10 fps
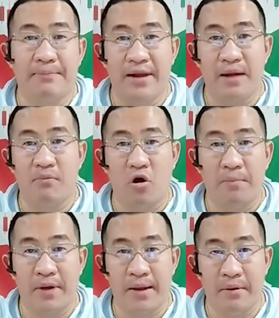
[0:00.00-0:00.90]
บ นั่งมอง
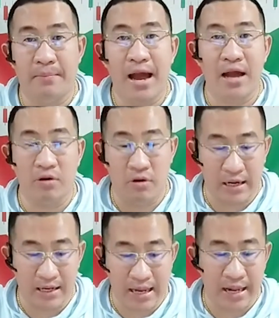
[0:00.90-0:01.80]
ไปบางพางก่อน
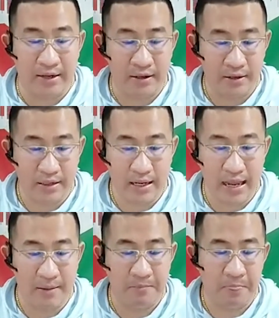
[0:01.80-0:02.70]
ละกันนะค
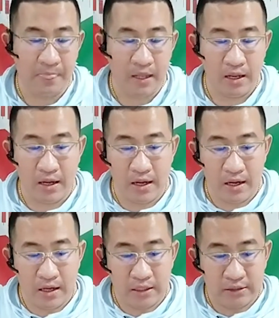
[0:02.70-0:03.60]
รับ
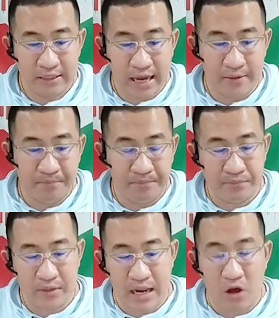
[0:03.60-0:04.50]
ฉะนั้น
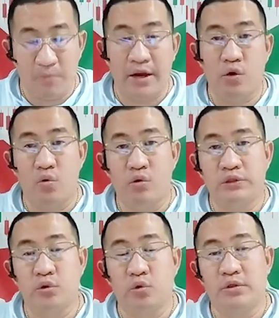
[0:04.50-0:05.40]
เรามาดู
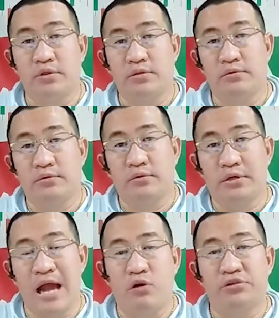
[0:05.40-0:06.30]
จุด
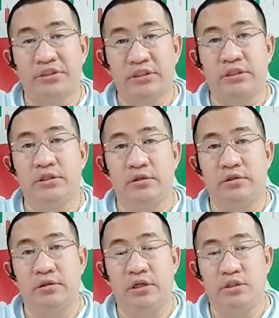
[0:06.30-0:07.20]
เข้าซื้อ
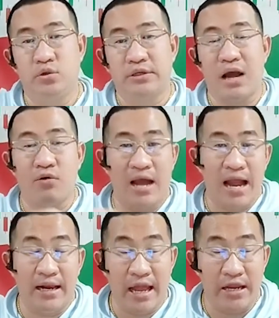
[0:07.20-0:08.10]
หรือจุดเข้า
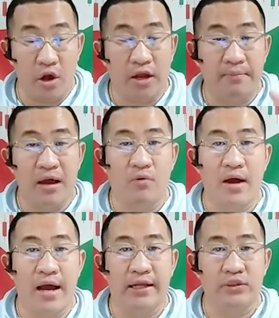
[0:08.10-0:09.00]
ขายรายย่อยกันบ้าง
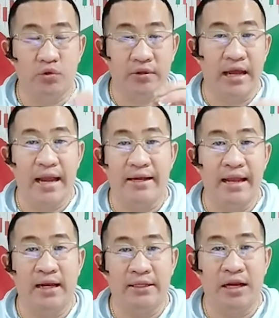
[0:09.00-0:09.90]
ว่าจุดไหนเนี่
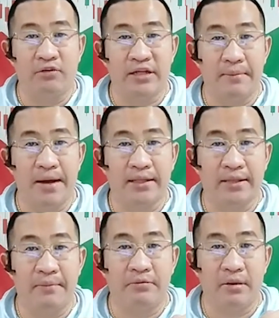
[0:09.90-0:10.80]
ยที่เราสามารถ
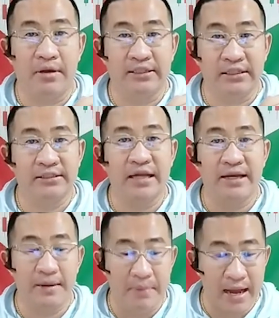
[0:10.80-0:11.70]
ทำกำไรสั้น ๆ
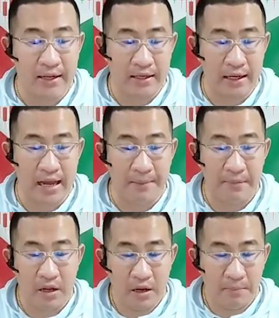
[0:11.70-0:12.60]
ได้บ้างนะครับ
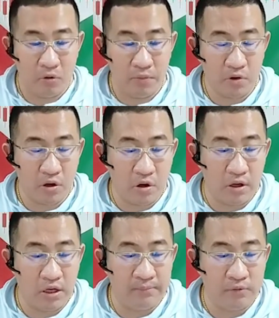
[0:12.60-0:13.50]
ผมก็ขอ
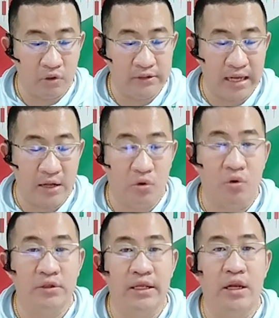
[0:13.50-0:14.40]
เริ่มต้นจากค
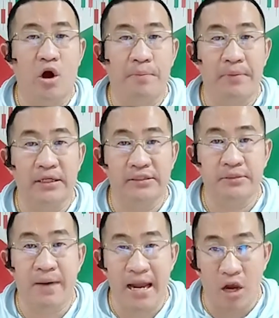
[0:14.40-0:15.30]
นที่รอเปิดซื้
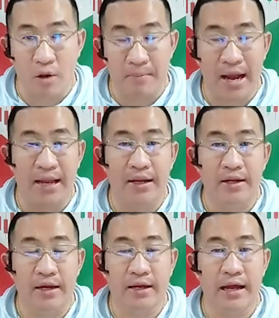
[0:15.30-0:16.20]
อบายรอบใหม่
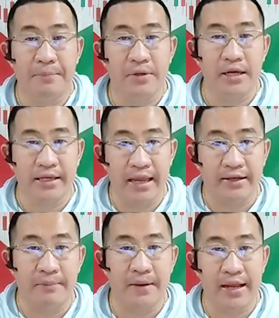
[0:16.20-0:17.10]
นะครับ เพื่อเก็ง
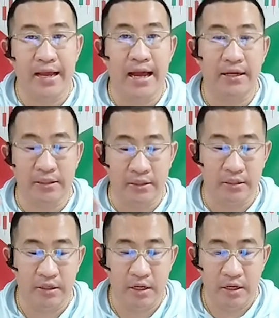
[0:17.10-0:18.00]
กำไรขาขึ้น
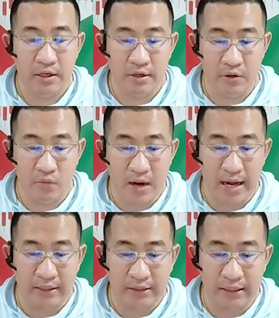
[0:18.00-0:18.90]
หรือว่า
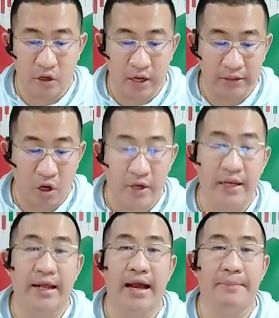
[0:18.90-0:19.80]
ติดดอยตอน
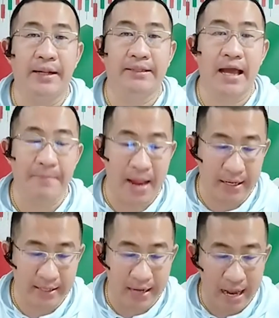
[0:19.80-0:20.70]
นี้นะครับ เล่นตามแผน
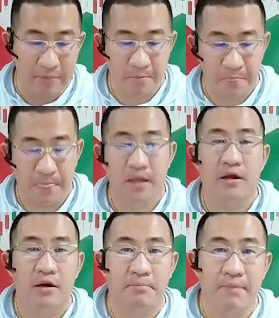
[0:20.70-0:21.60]
นี้นะ
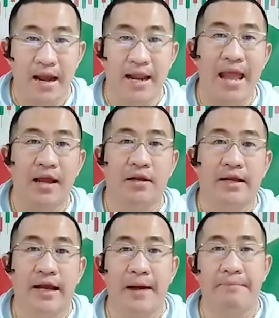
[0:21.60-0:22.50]
ไม้แรกเล
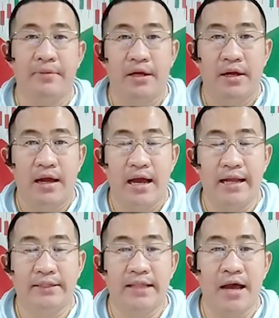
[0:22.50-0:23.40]
ยครับ ให้
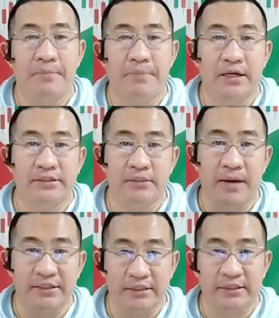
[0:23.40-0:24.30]
ตั้งเปิดซื้อ
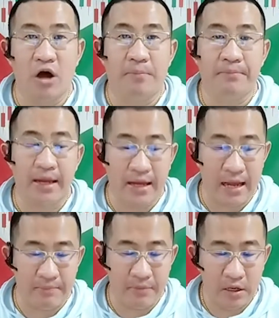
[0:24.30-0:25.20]
บายสต็อปนะค
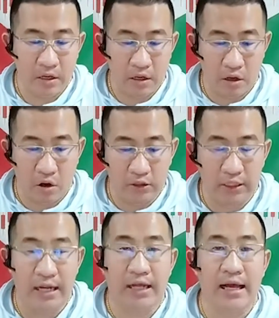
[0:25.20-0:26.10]
รับ รอ
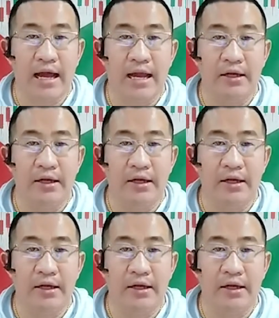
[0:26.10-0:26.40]
ที่ราคา